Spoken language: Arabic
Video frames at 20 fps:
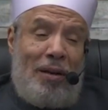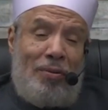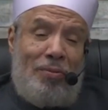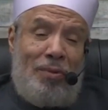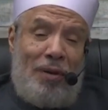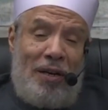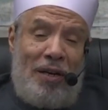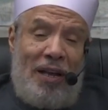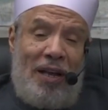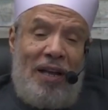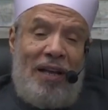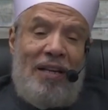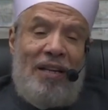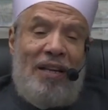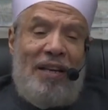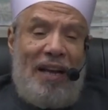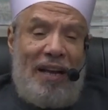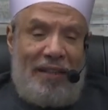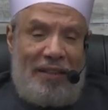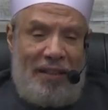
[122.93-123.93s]
له إلى
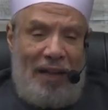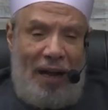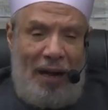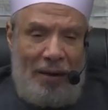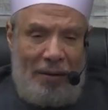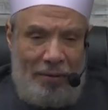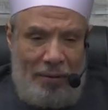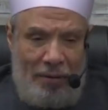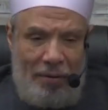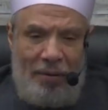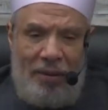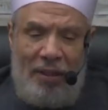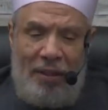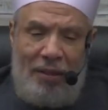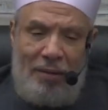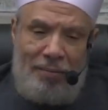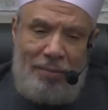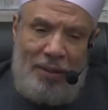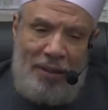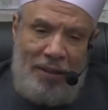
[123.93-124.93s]
التحقق
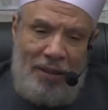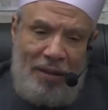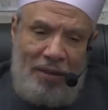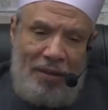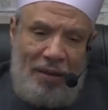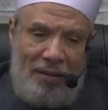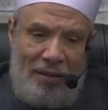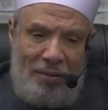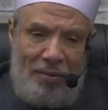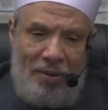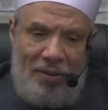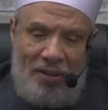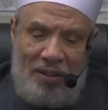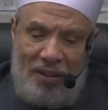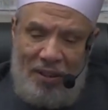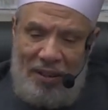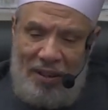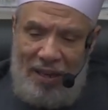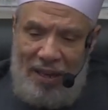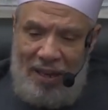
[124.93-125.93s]
من دقة
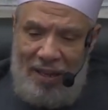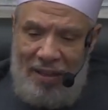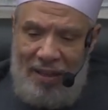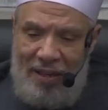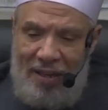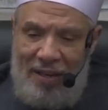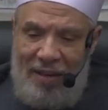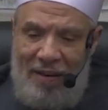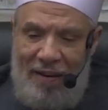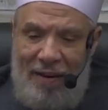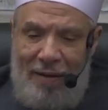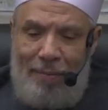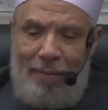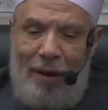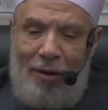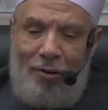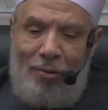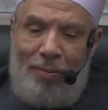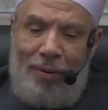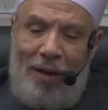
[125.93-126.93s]
وصدق هذه
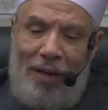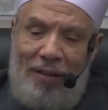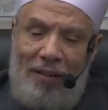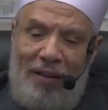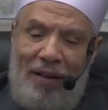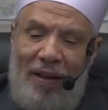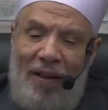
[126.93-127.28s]
المعلومات